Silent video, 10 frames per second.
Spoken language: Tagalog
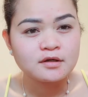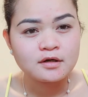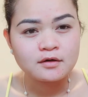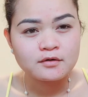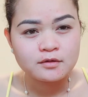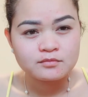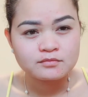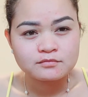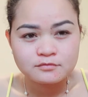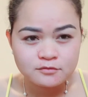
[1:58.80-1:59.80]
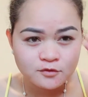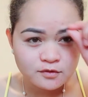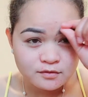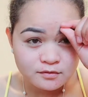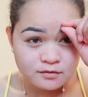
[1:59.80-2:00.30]
ako ram
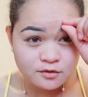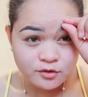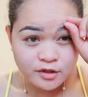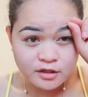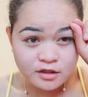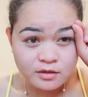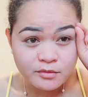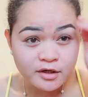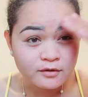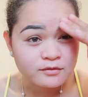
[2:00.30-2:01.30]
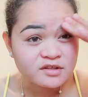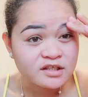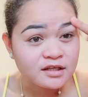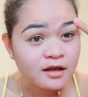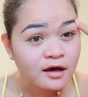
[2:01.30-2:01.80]
ganyan gamay akong
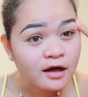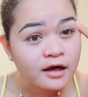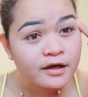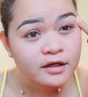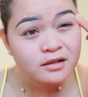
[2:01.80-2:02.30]
kilay,